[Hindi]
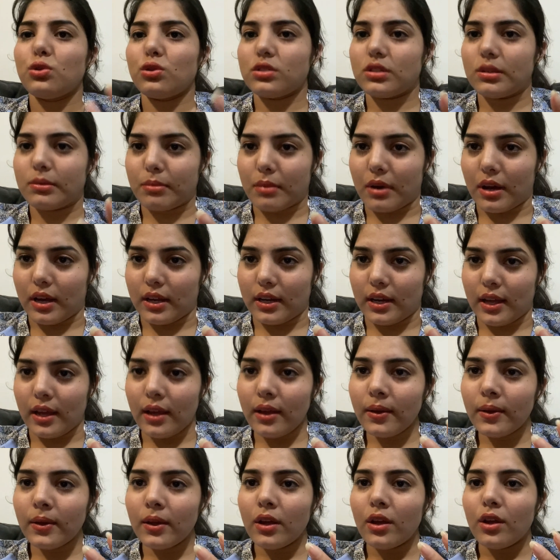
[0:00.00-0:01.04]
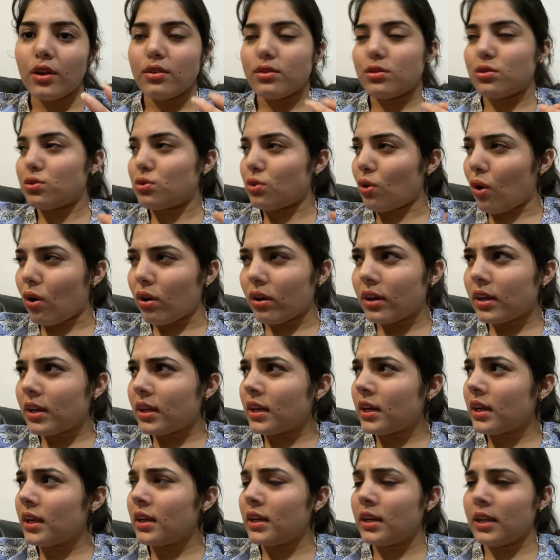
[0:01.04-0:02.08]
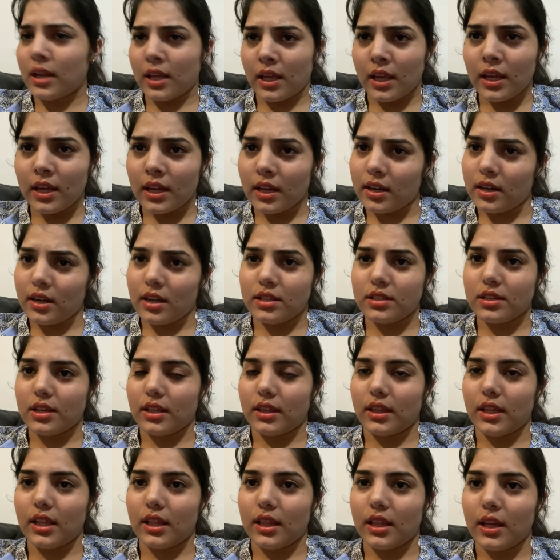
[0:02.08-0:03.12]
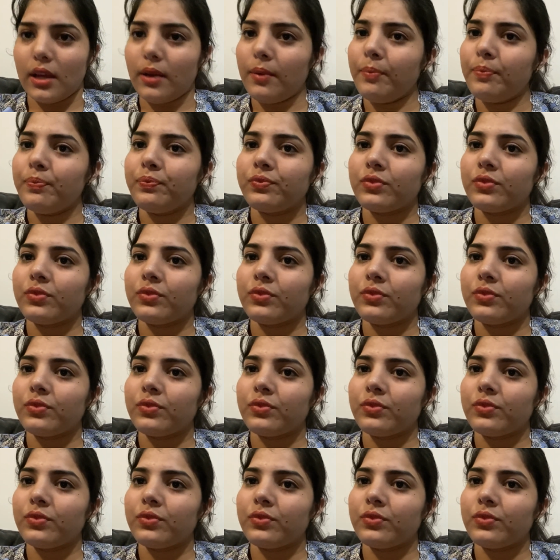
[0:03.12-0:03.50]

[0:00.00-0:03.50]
जो सामान है स्टॉक नहीं करना चाहते थे